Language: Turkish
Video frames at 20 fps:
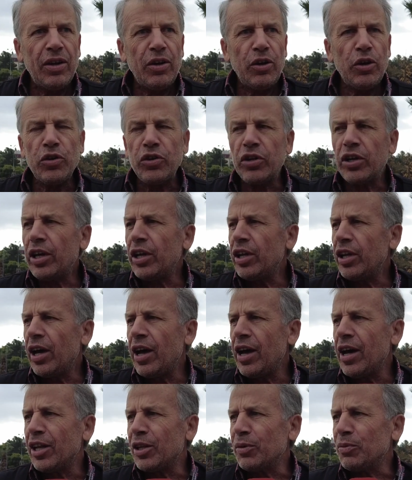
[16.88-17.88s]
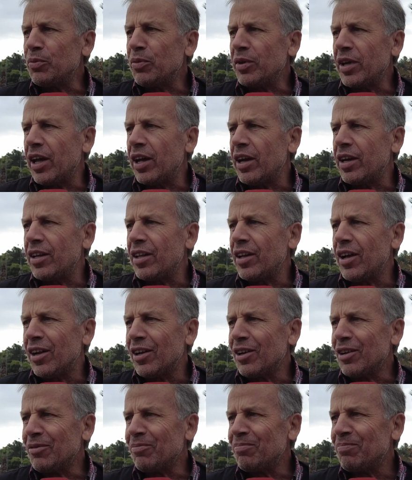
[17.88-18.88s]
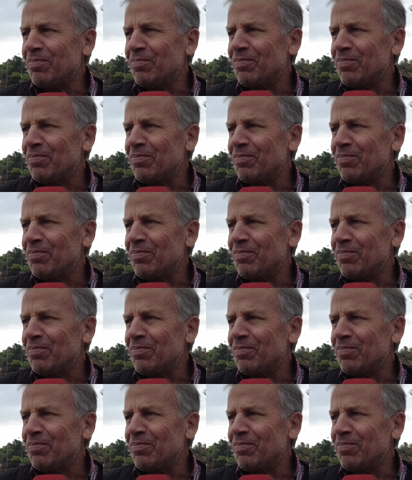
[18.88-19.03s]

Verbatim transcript: E, Önce kendi hayatımı bir garanti alırım.